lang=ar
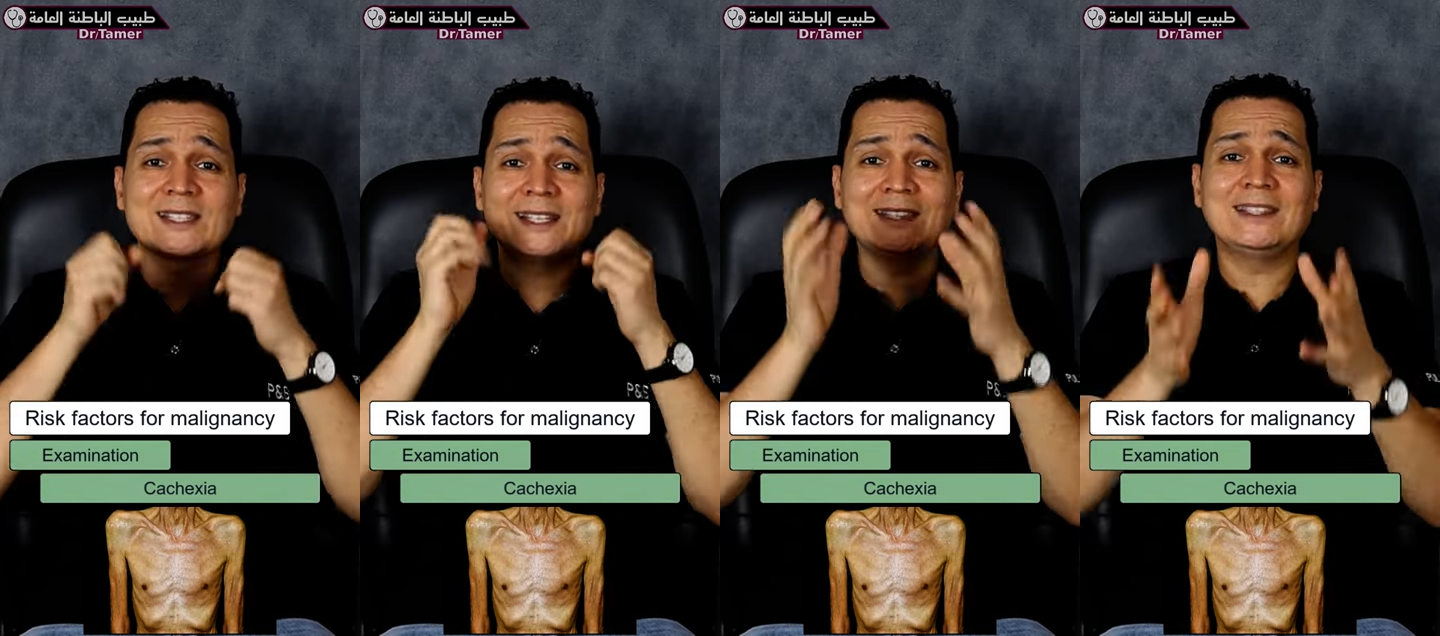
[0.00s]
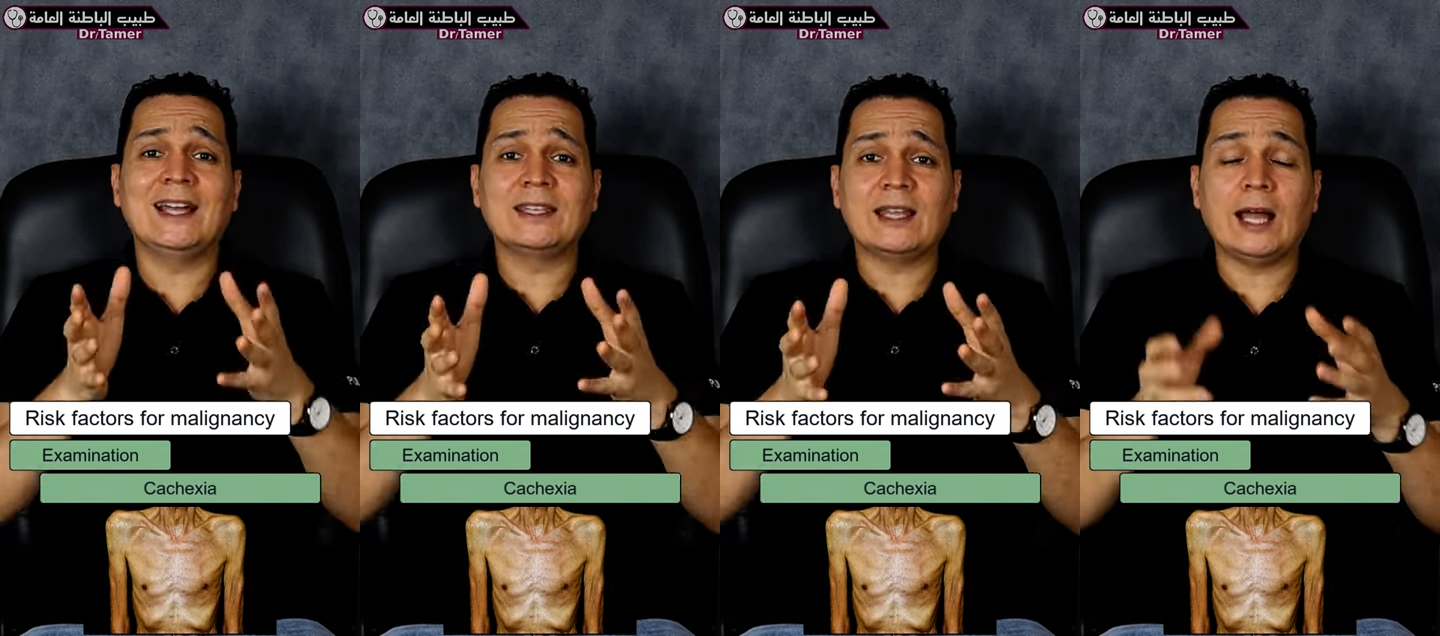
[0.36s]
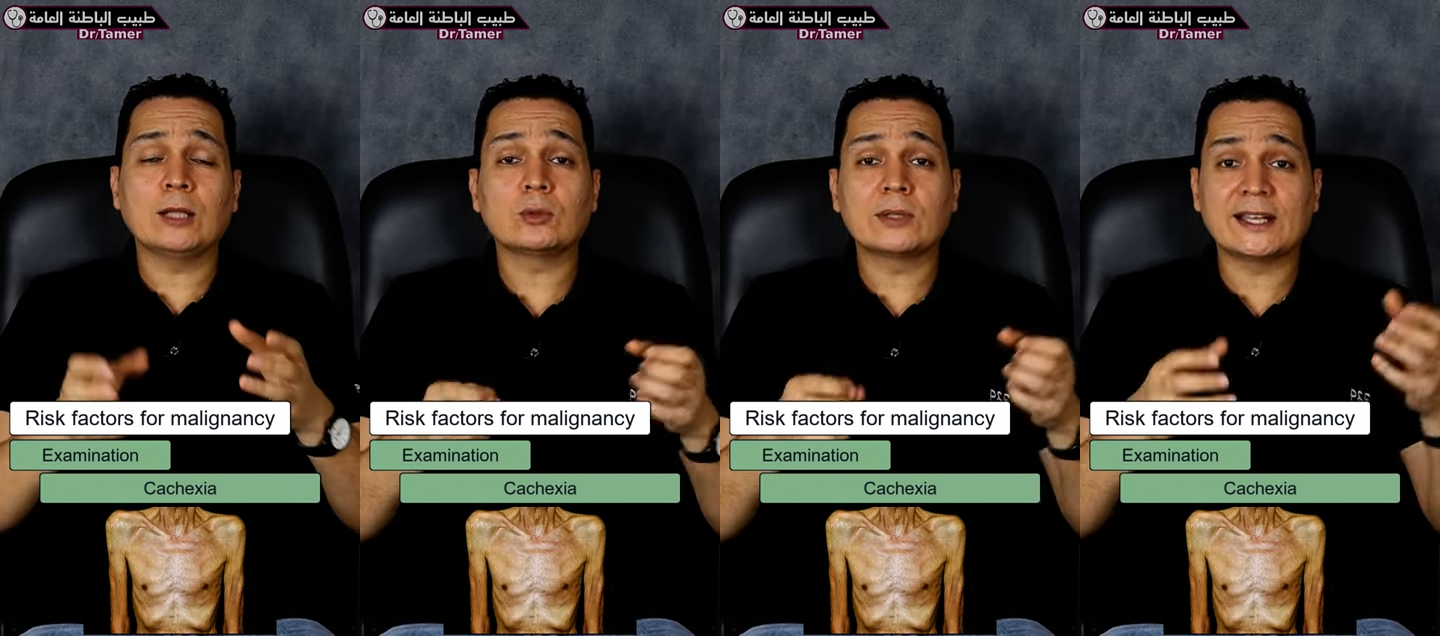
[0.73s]
جدا
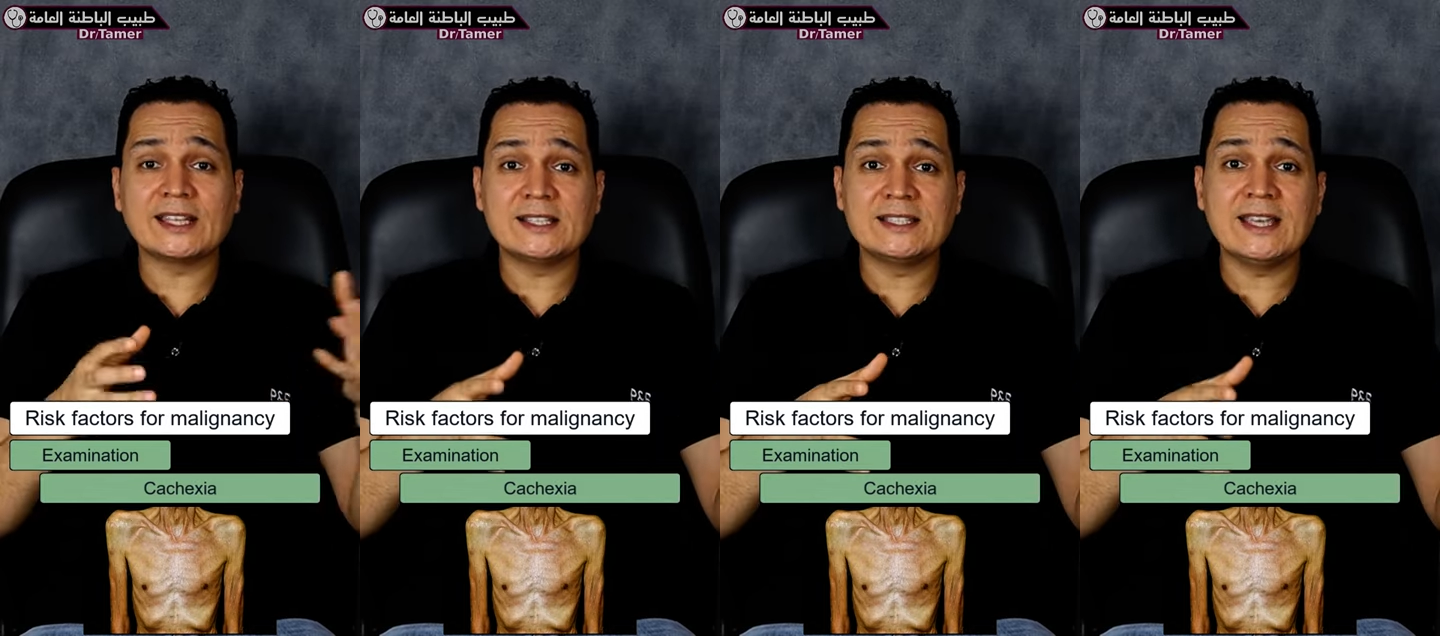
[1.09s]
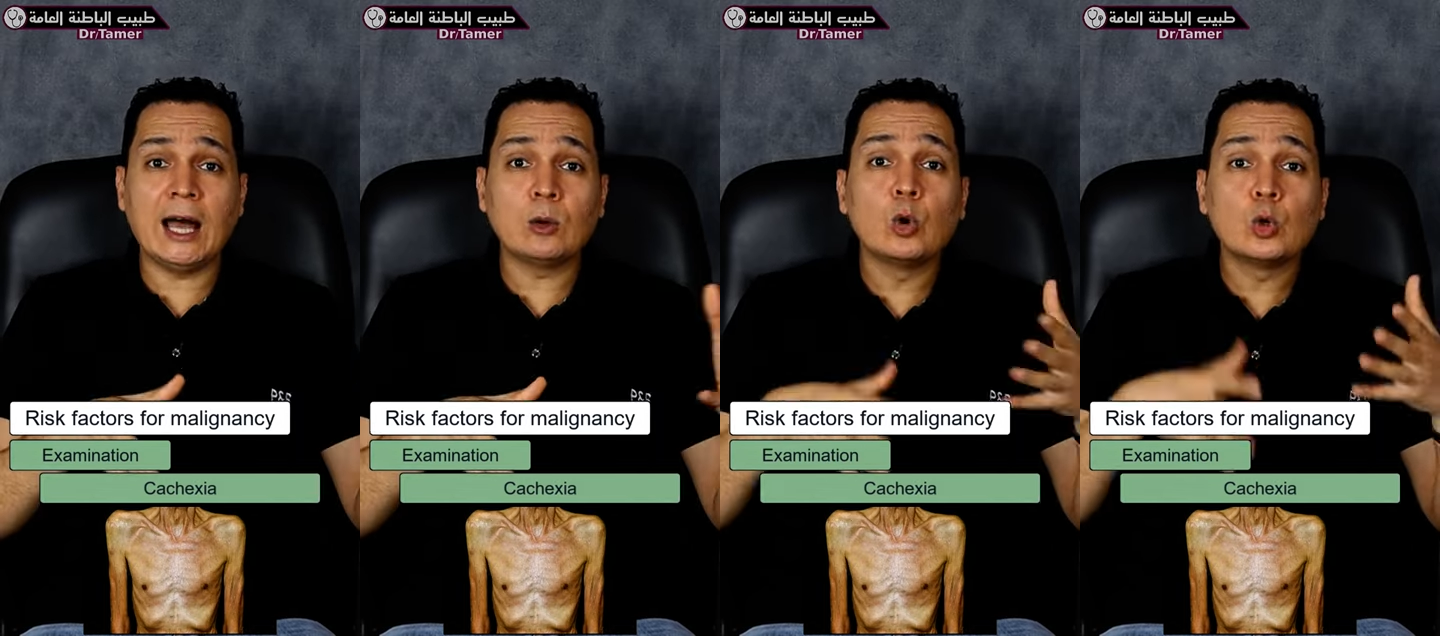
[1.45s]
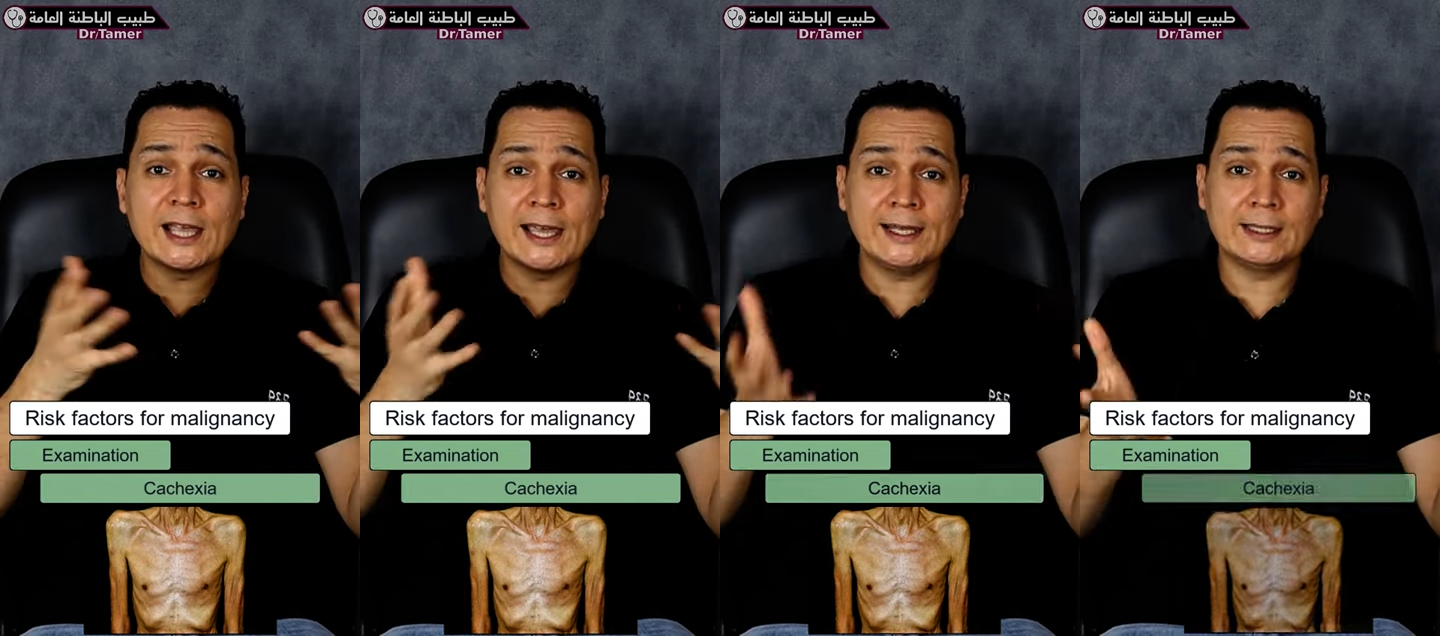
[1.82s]
عنده كاكيكزيا او
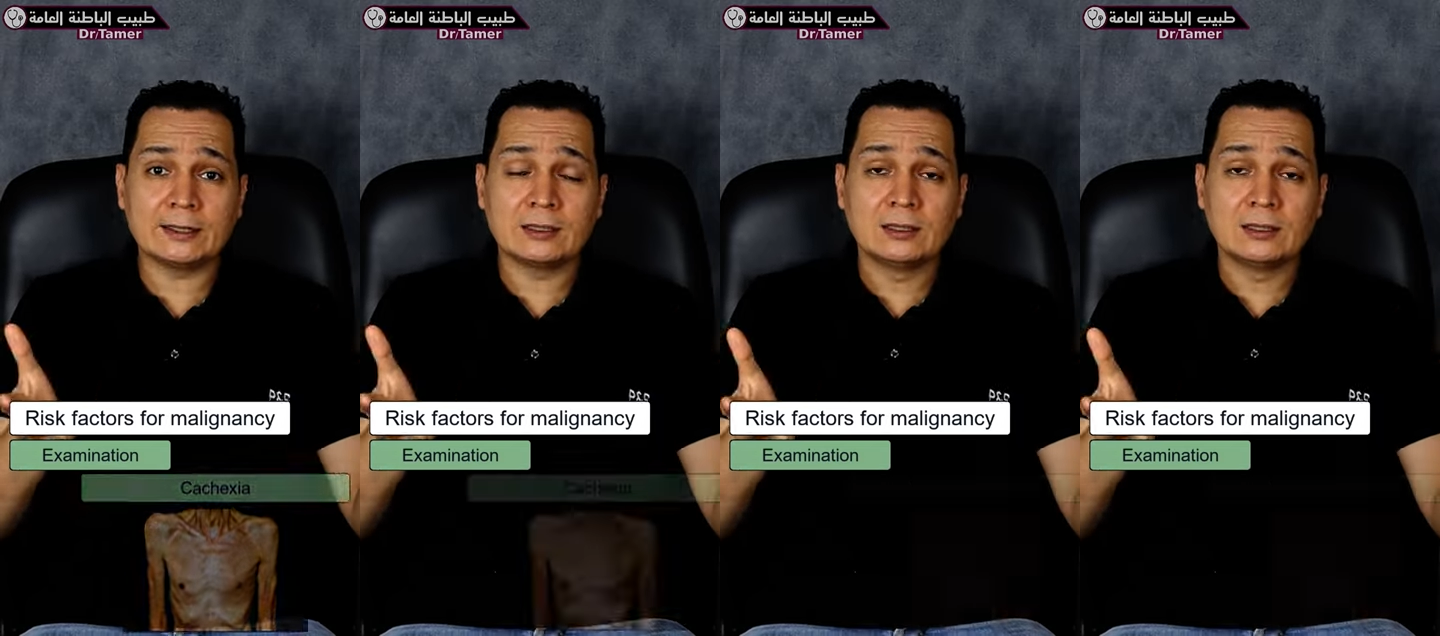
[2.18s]
هزال